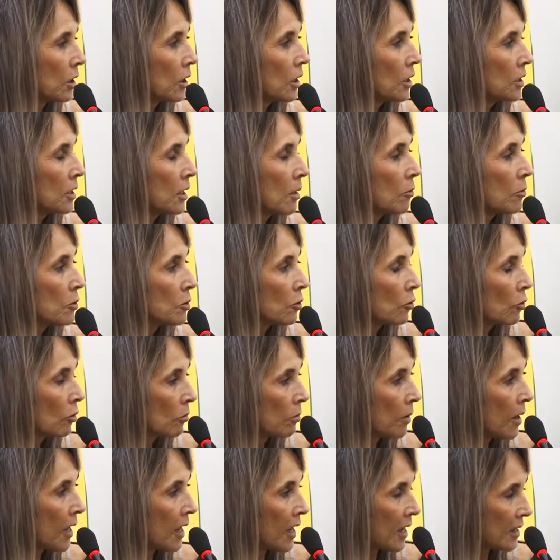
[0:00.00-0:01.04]
e nós temos um
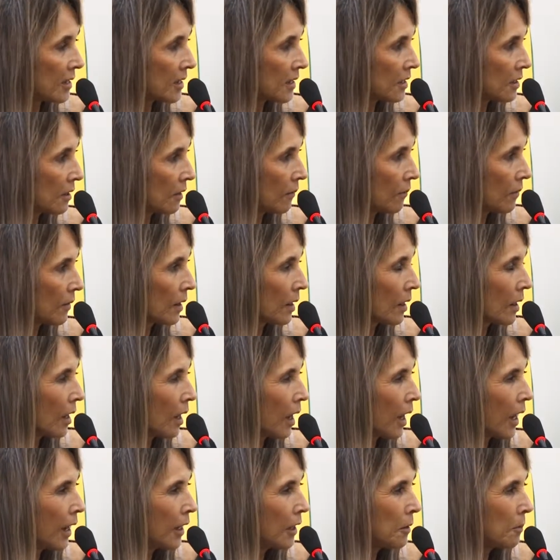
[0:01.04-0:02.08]
OBS.
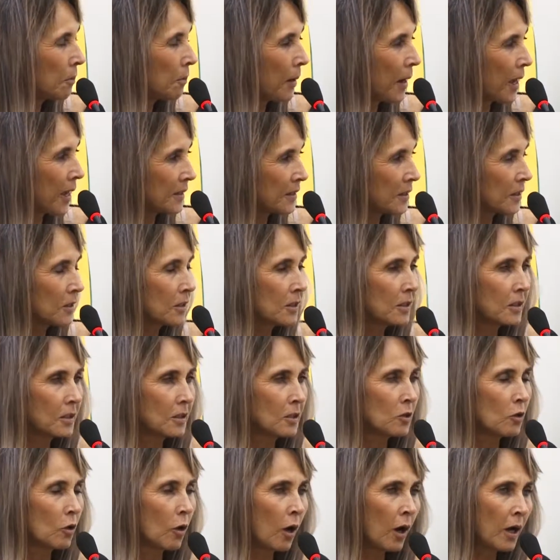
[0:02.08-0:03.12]
Ali passam
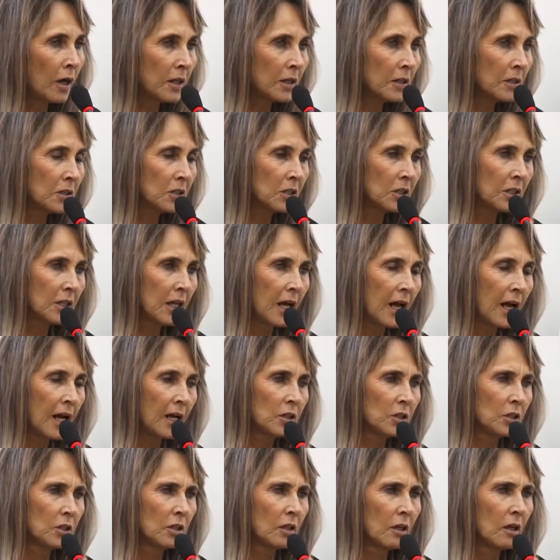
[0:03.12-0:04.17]
senhoras de
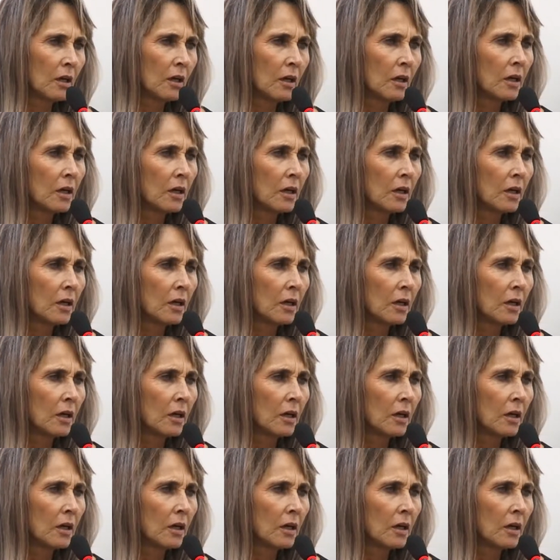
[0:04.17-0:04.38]
idade,